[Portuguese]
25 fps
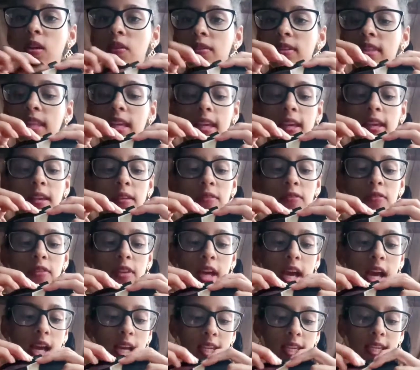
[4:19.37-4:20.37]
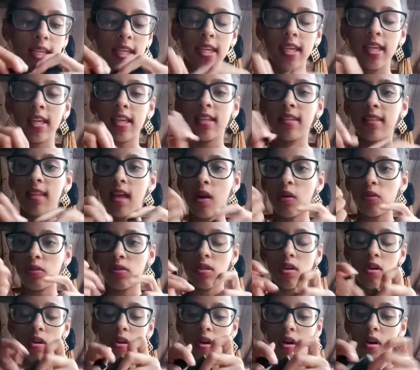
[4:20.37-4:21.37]
que eu vou ter que enfiar aqui e dar um
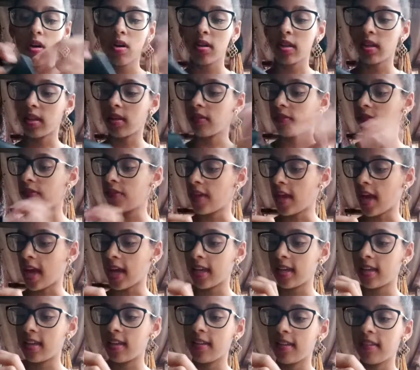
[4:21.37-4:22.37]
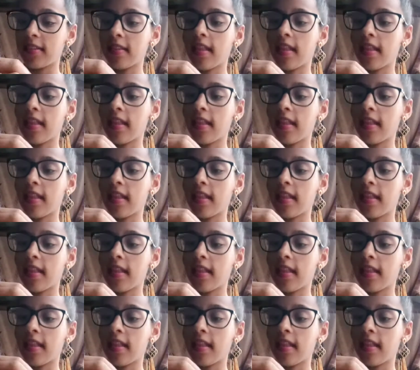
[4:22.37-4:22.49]
nó, enfiar aqui e